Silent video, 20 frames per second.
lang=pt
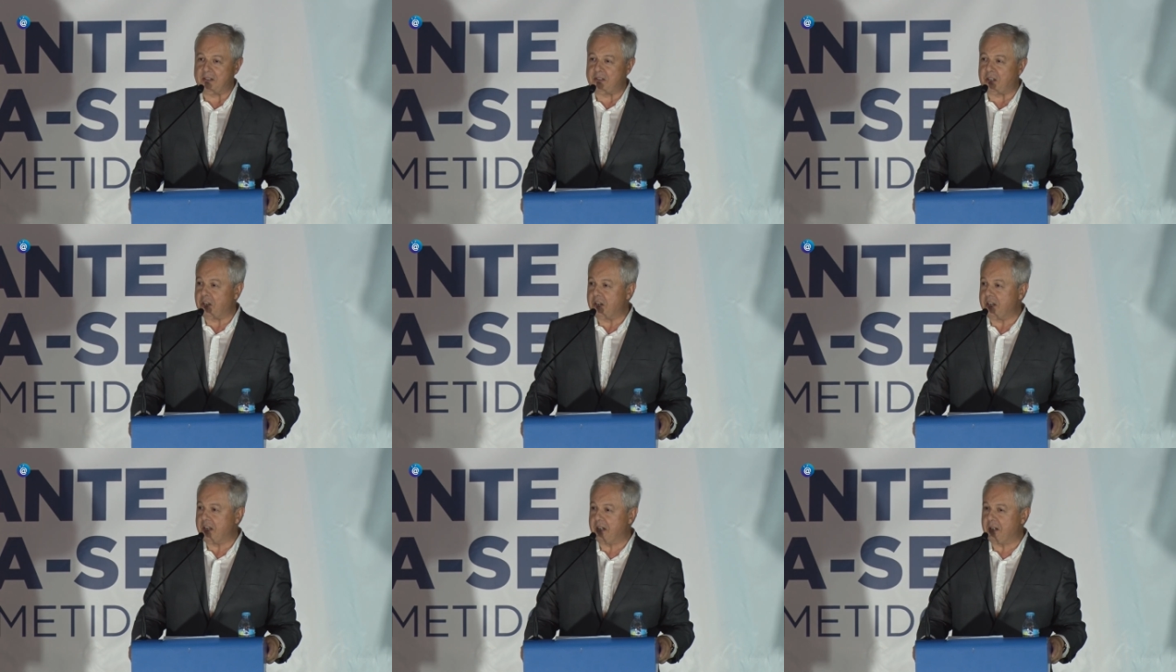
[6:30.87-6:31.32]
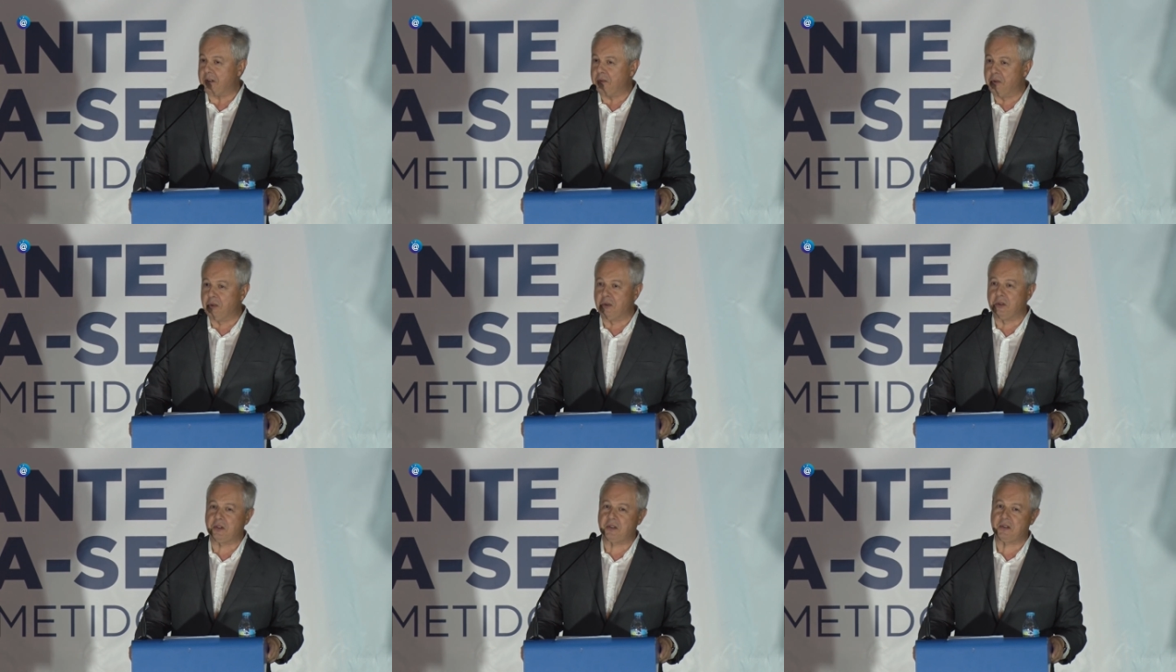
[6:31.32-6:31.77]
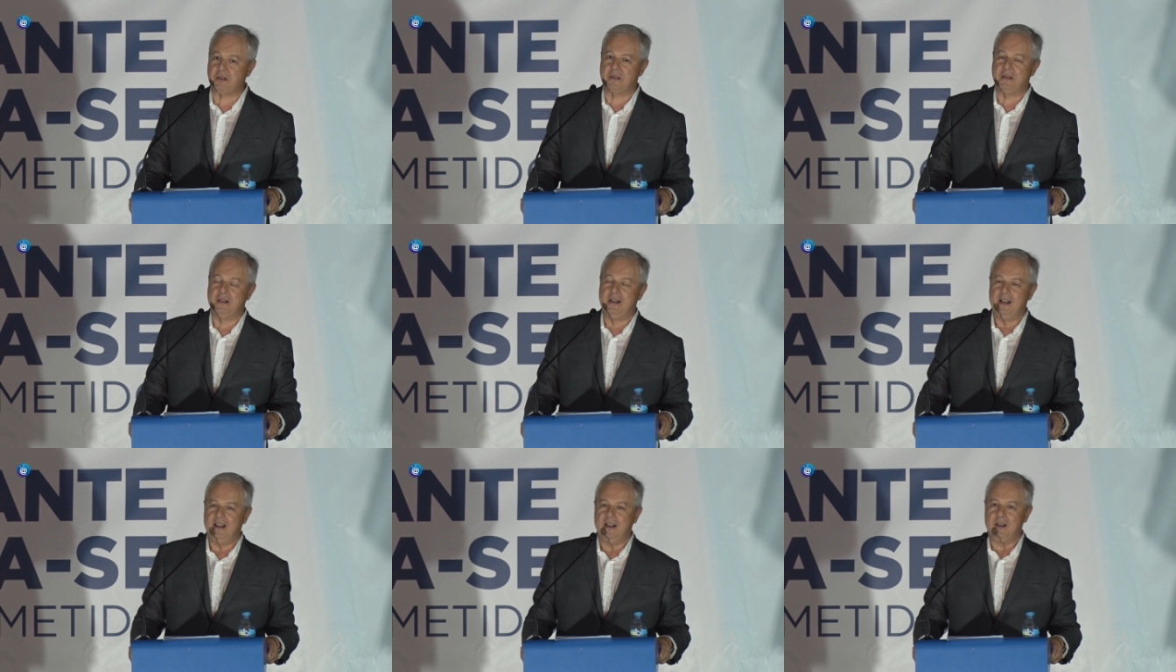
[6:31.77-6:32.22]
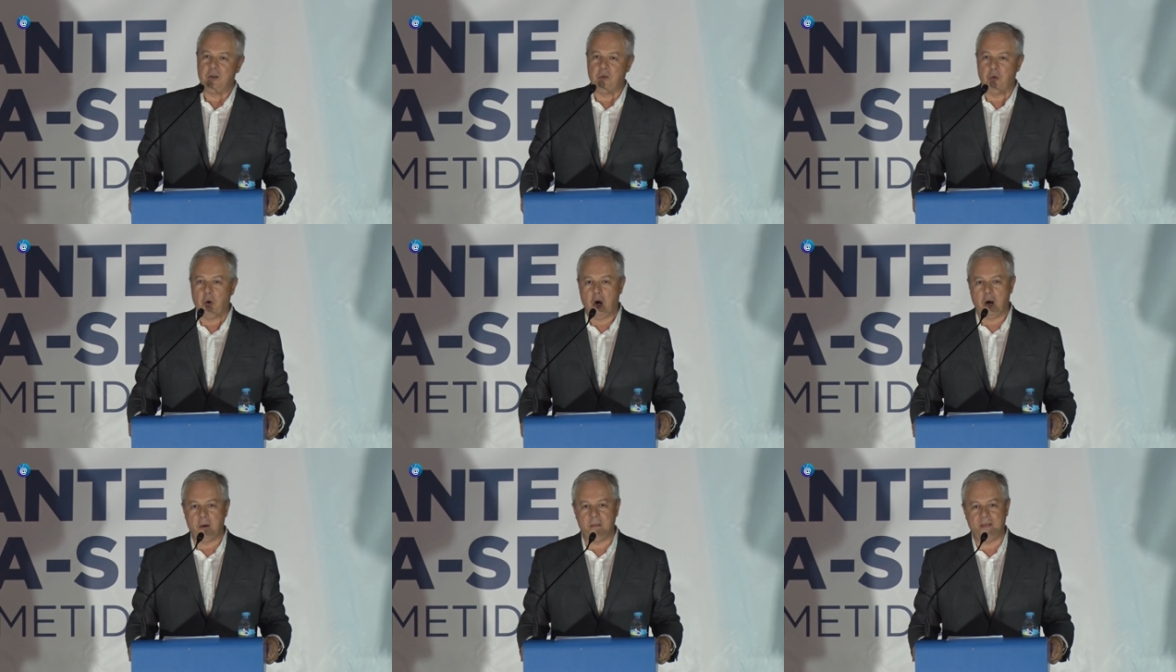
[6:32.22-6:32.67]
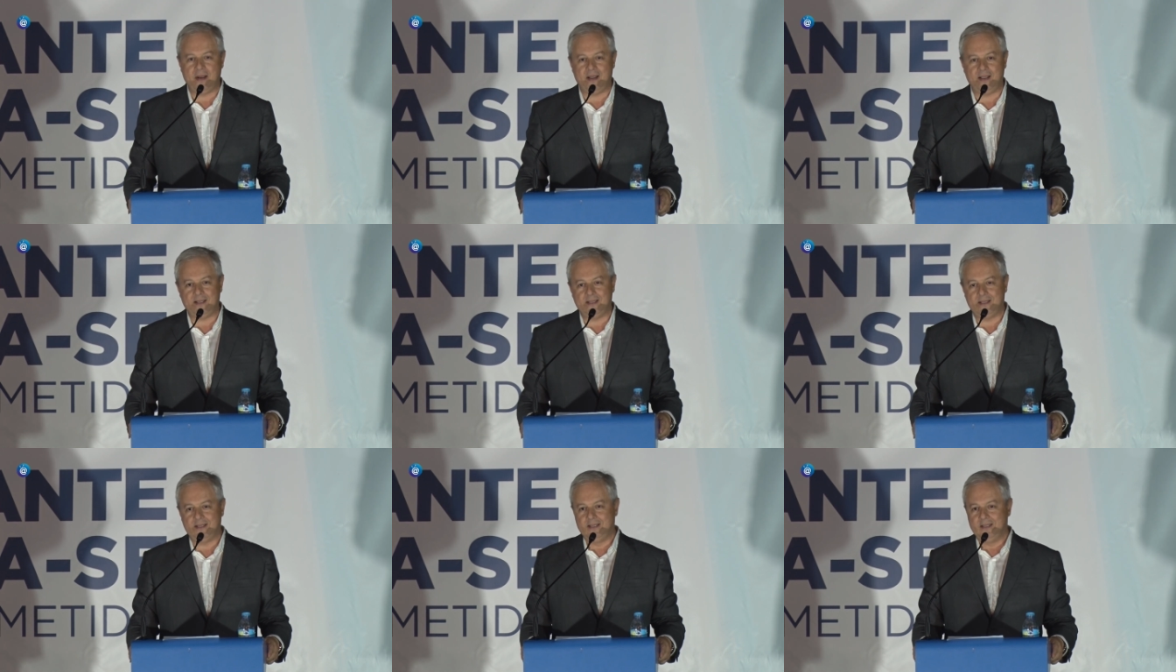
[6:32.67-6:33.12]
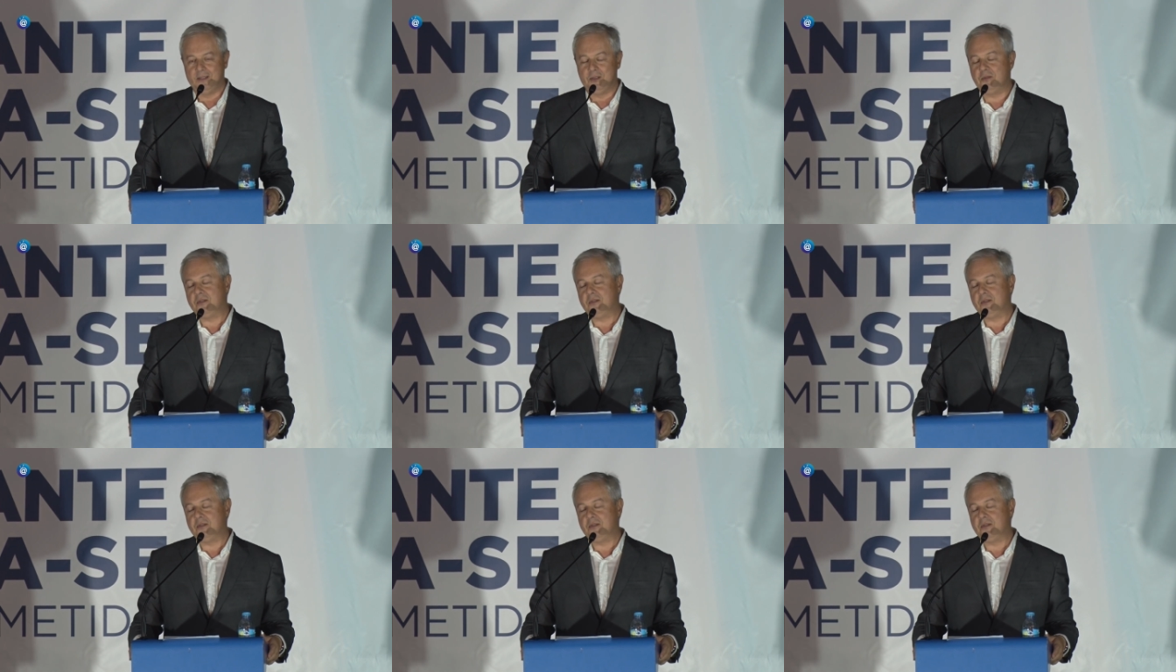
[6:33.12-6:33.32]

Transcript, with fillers: António Araújo, um homem,